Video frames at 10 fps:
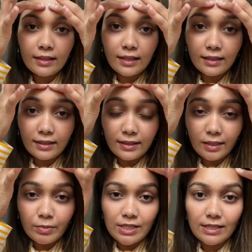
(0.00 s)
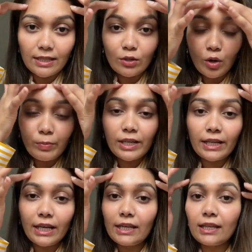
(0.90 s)
তাদের দেখবেন যে
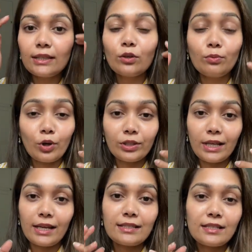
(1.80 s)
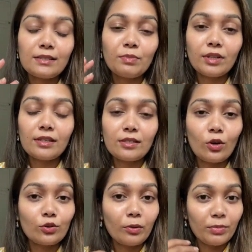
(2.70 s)
কপালের এরিয়াতেও ব্রন থাকে জাস্ট বিকজ
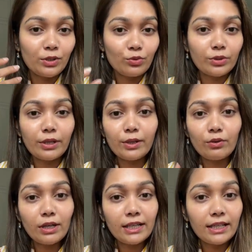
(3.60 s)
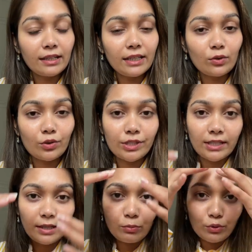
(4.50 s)
হয়তো আপনি চুলটা রেগুলারলি ক্লিন করছেন
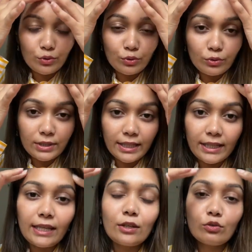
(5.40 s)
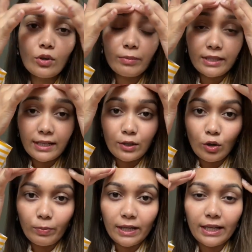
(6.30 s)
না এবং চুল থেকেই কিন্তু কিন্তু আমাদের এই
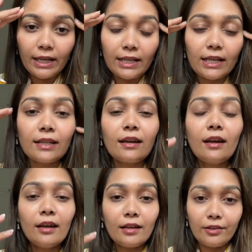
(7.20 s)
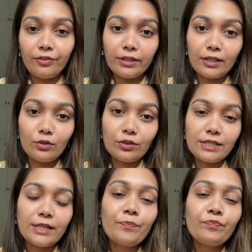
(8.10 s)
কপালের এরিয়াটা এফেক্টেড হচ্ছে